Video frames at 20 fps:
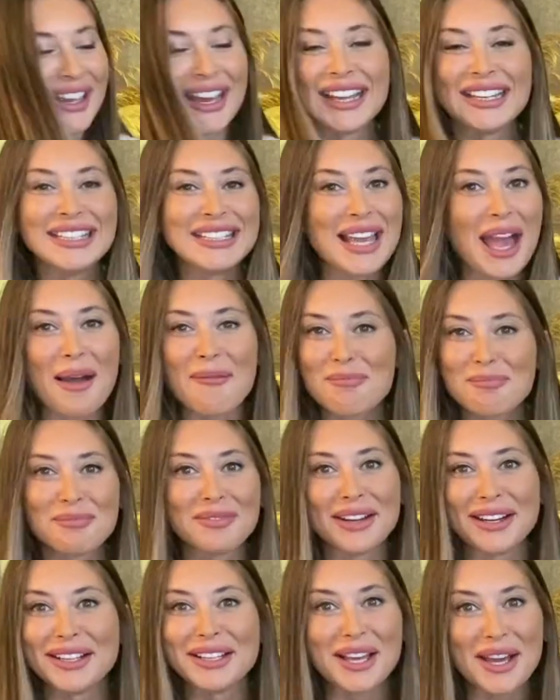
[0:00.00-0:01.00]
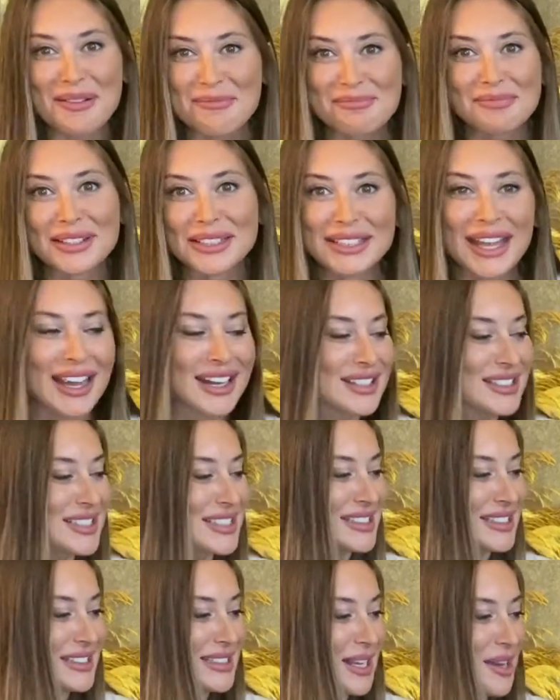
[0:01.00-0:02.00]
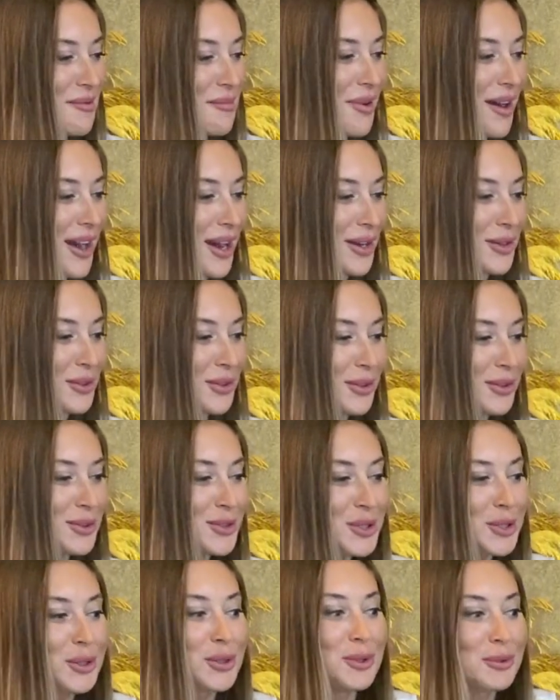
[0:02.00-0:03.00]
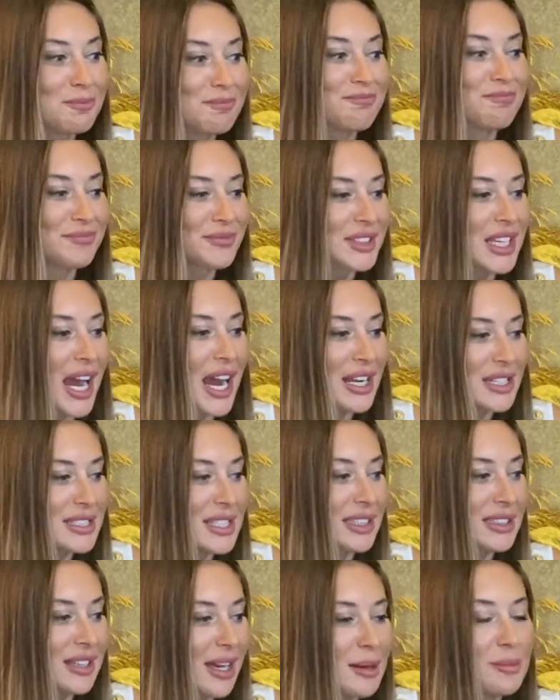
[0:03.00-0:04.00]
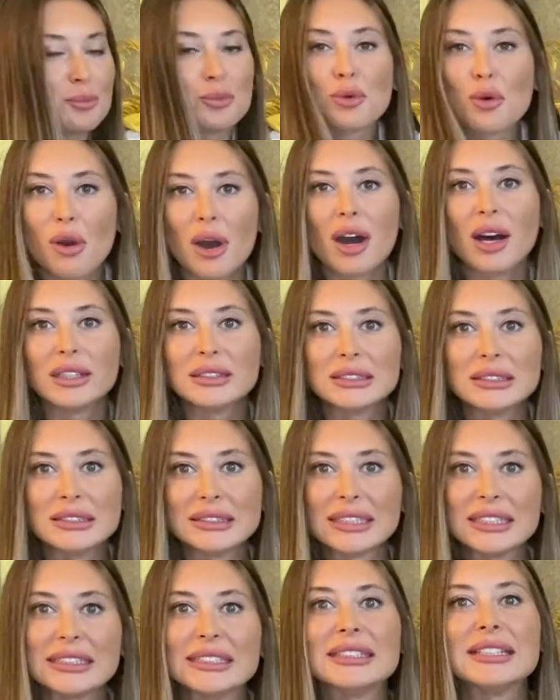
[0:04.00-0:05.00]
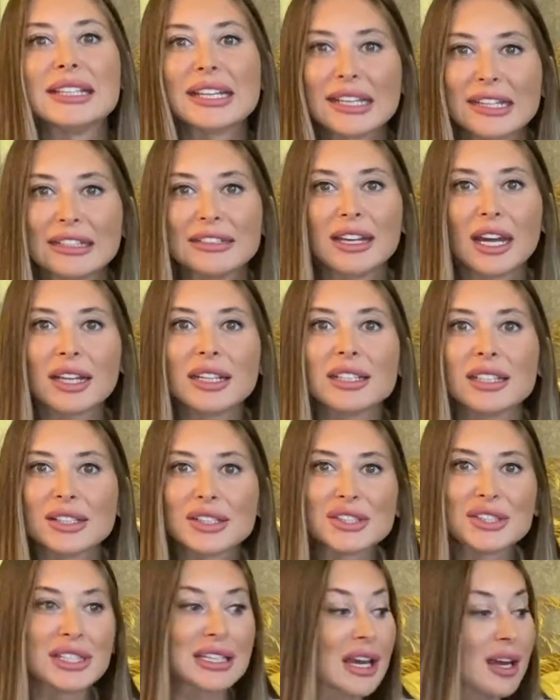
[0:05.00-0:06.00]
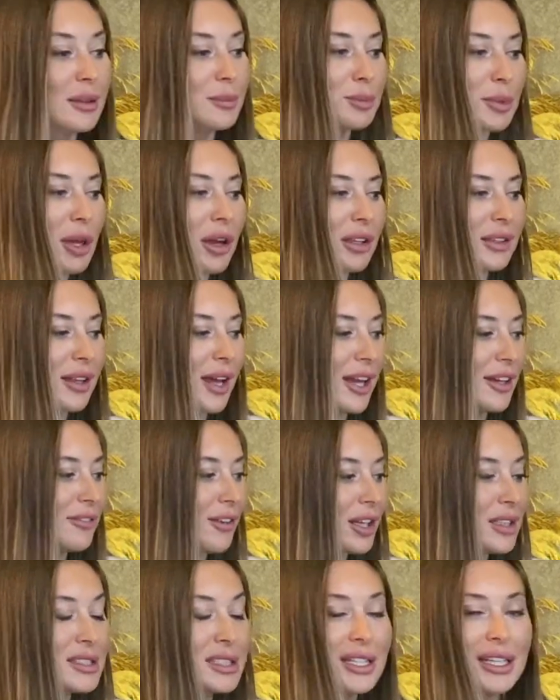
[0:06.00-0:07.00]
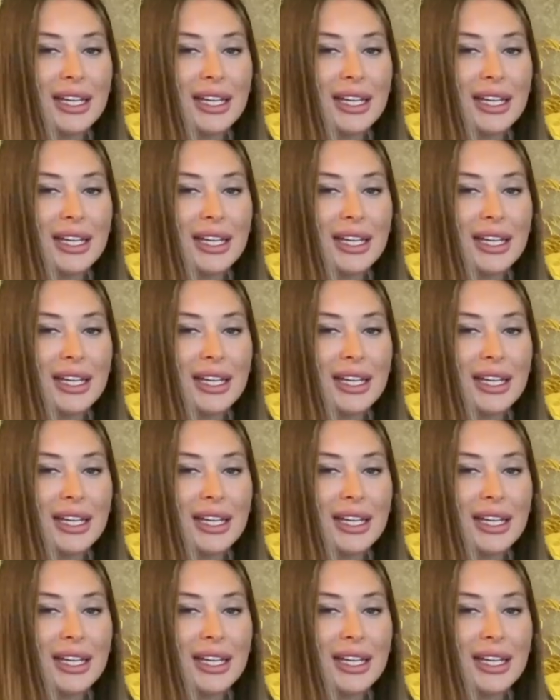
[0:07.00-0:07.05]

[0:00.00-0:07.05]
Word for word: Yani yapma, yapma dercesine bağırıyor. Çünkü gerçekten bu anı derinlere kadar yaşayan bir aday var.